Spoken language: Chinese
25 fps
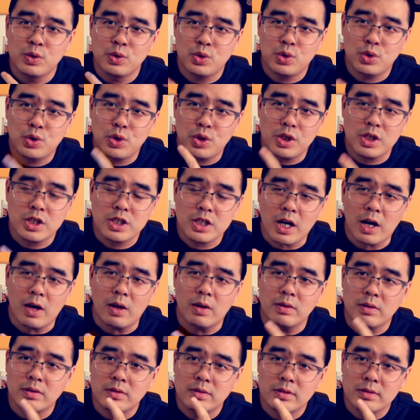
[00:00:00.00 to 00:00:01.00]
缺少。
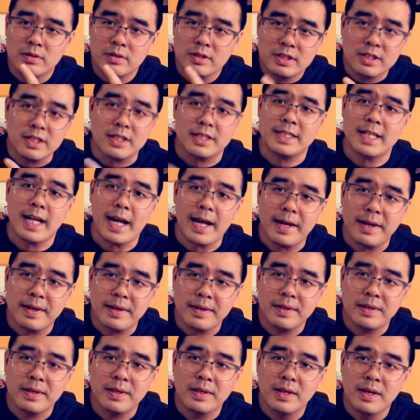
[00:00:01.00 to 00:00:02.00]
色彩
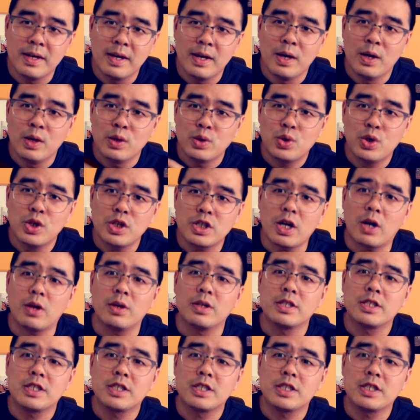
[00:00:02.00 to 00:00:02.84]
缺少